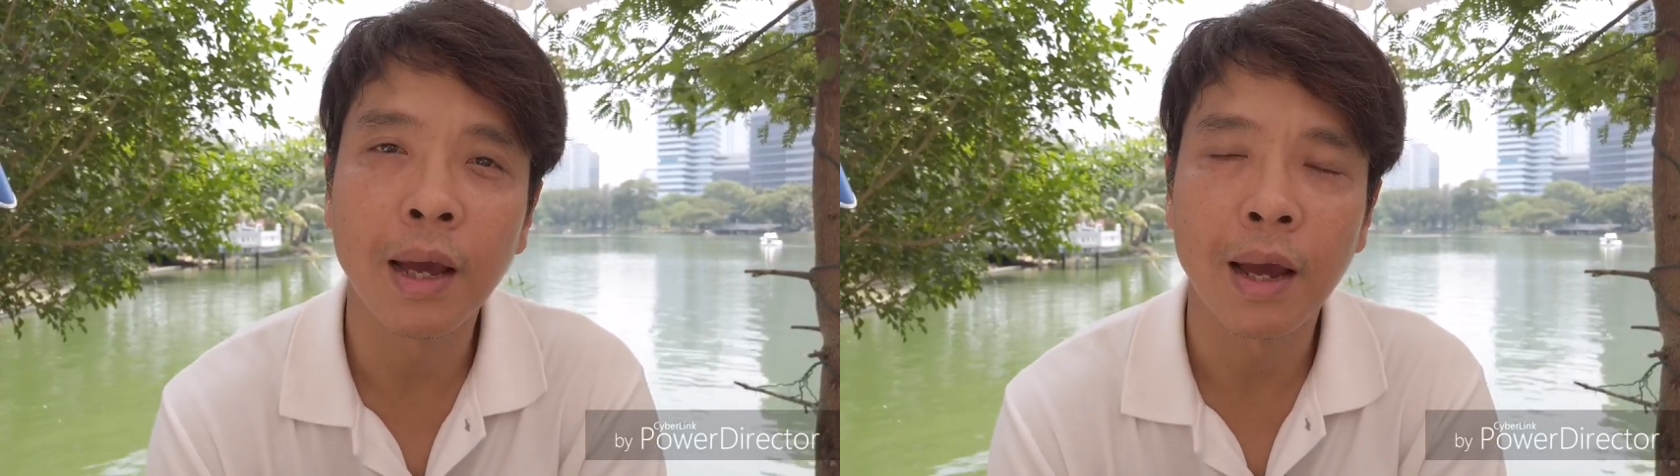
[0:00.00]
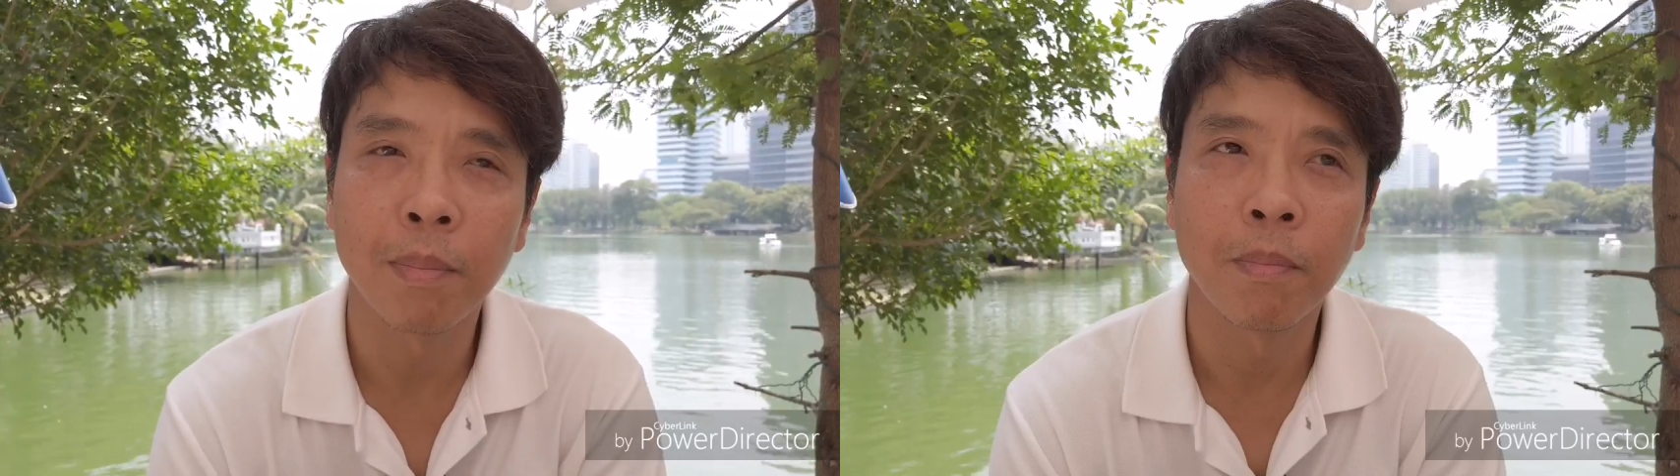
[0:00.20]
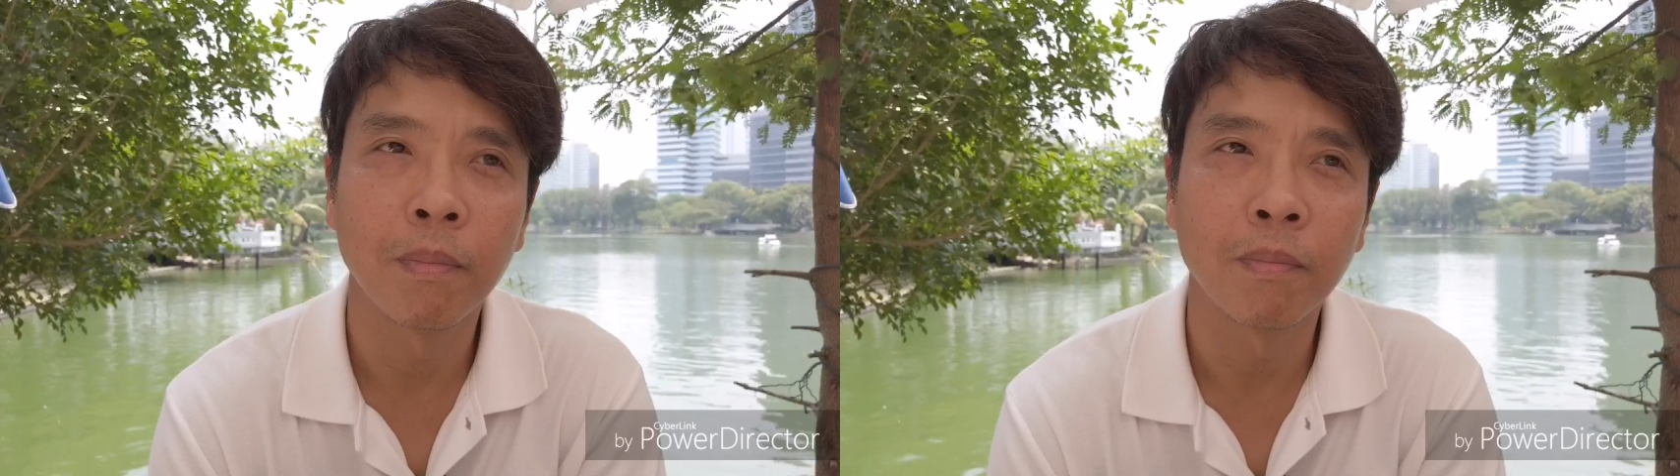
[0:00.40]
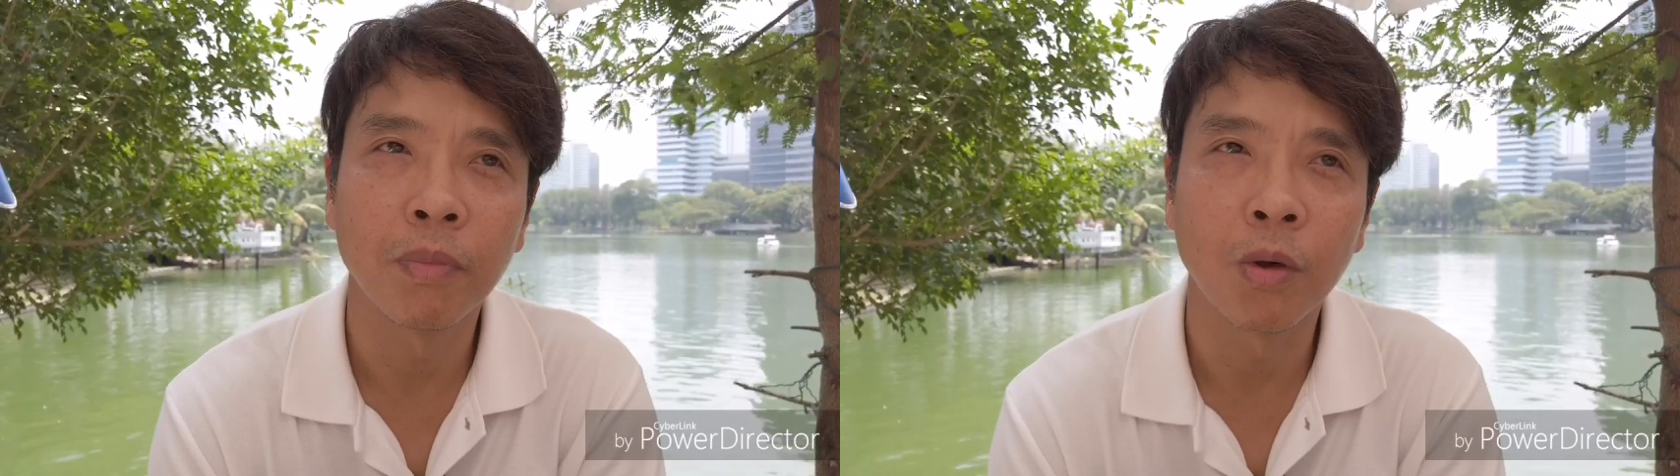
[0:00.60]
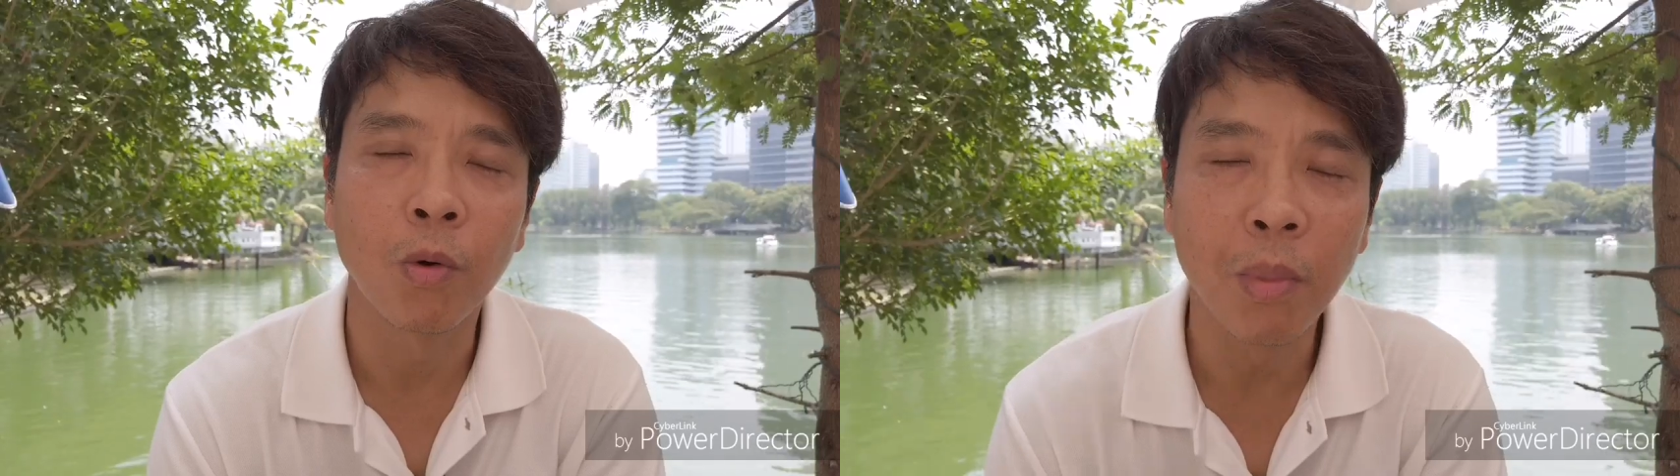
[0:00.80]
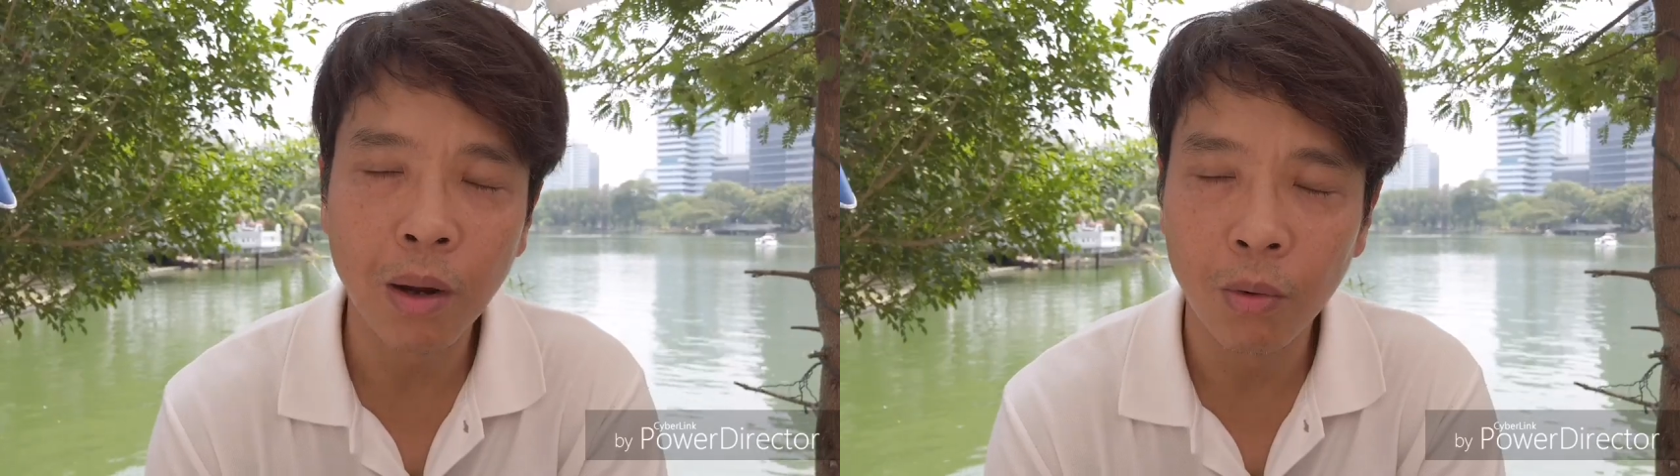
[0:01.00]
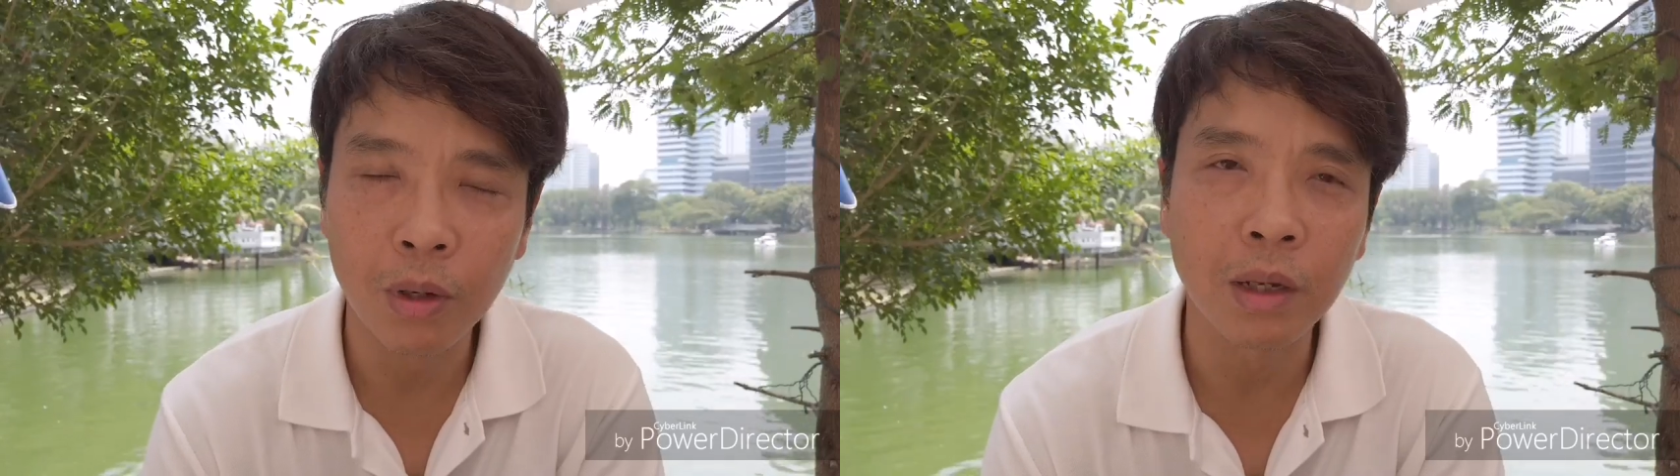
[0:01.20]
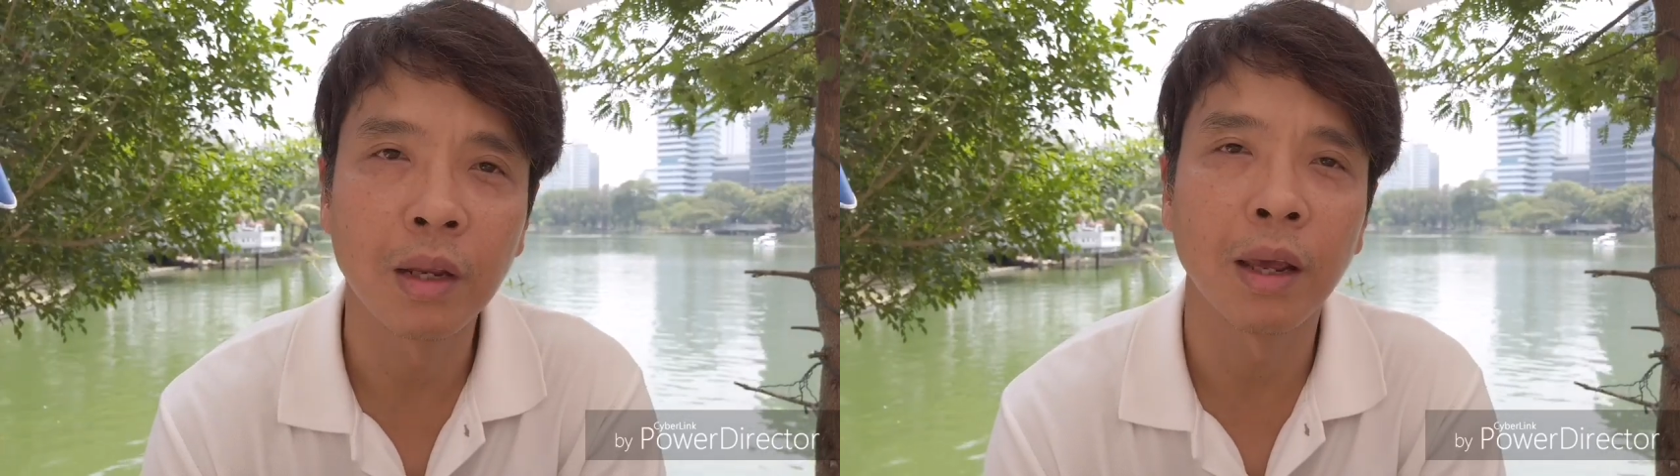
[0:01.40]
นะครับ คงไม่ลง
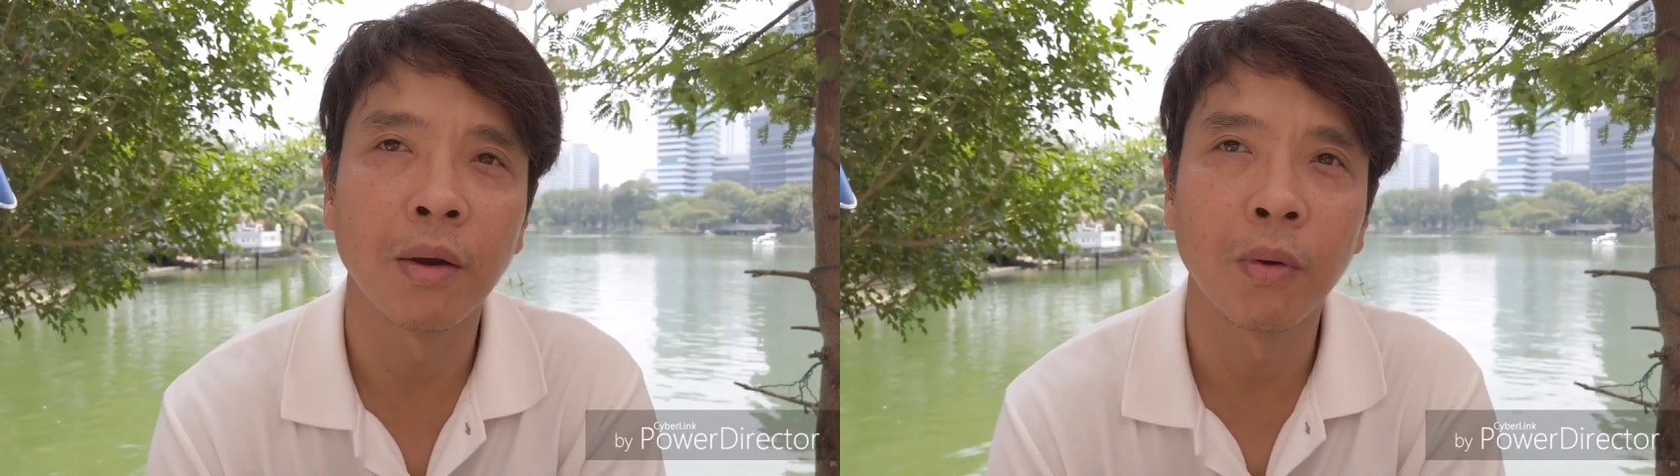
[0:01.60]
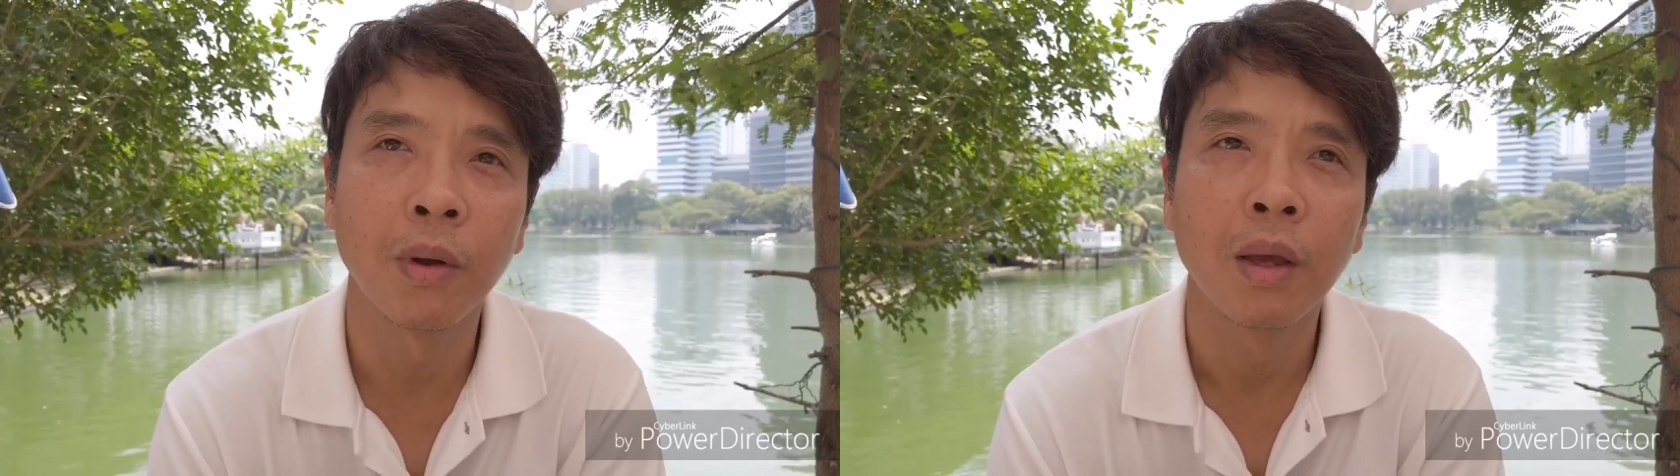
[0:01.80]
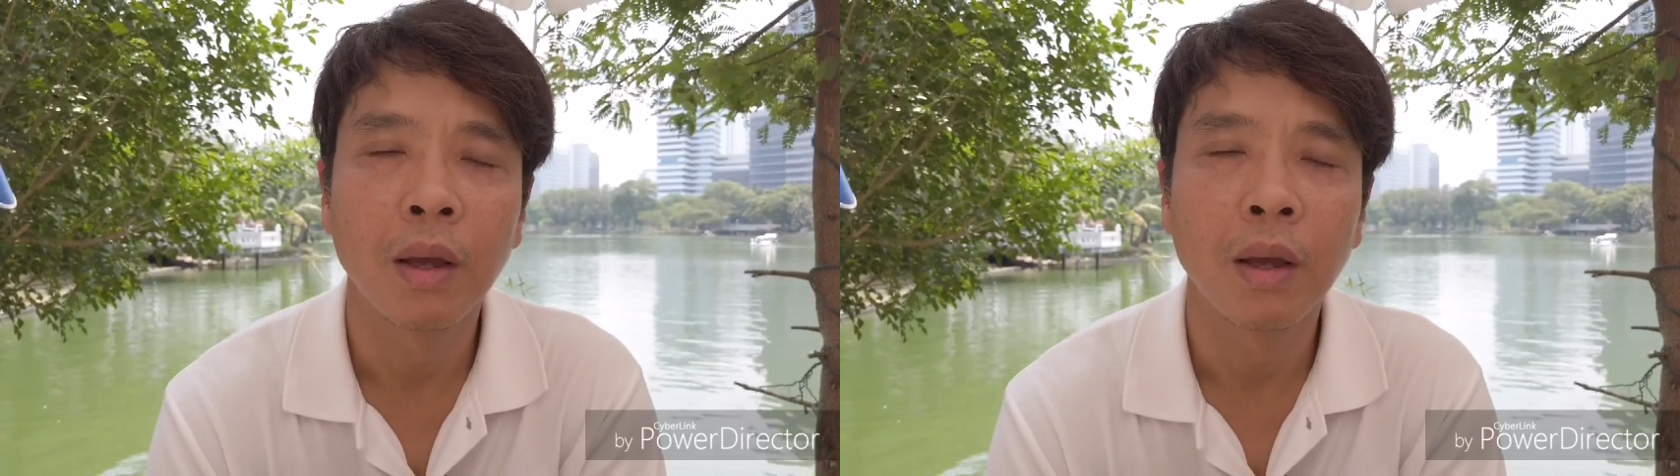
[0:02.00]
ดีเทล